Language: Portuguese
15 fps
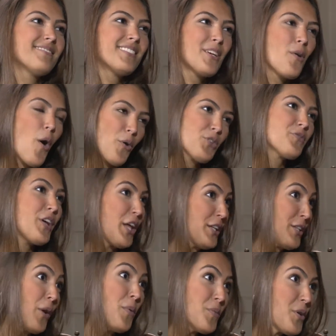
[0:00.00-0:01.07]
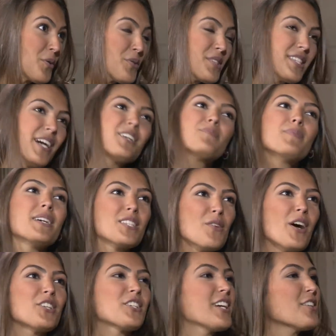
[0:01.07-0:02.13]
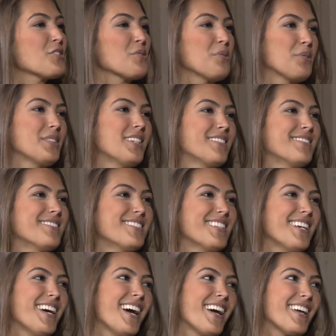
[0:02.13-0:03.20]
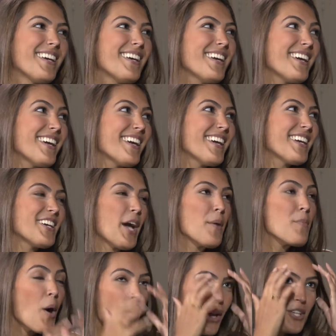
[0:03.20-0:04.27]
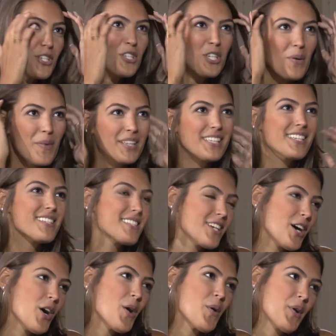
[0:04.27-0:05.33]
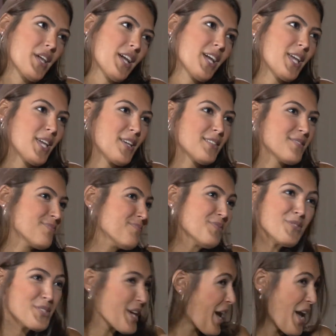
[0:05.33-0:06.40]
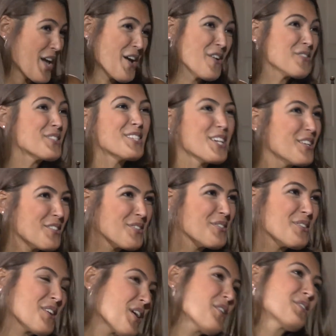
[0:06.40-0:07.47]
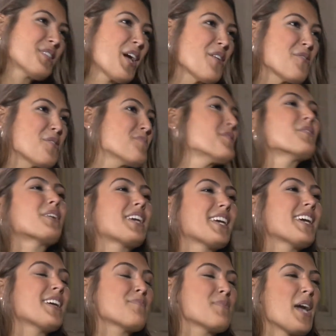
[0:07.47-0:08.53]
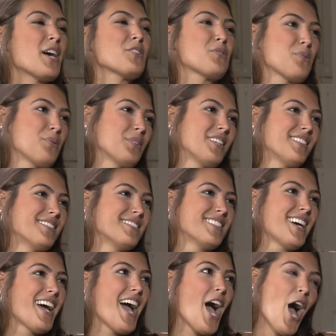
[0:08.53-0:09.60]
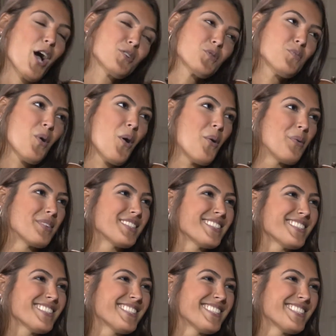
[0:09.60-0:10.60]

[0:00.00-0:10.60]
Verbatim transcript: Igual eu te falei, tem o um preconceito, mas eu acho que ajuda. E uhum. é bom que a gente chama atenção, e aí, não sei, eu sinto, eu tenho comigo que me ajuda. Acho bom.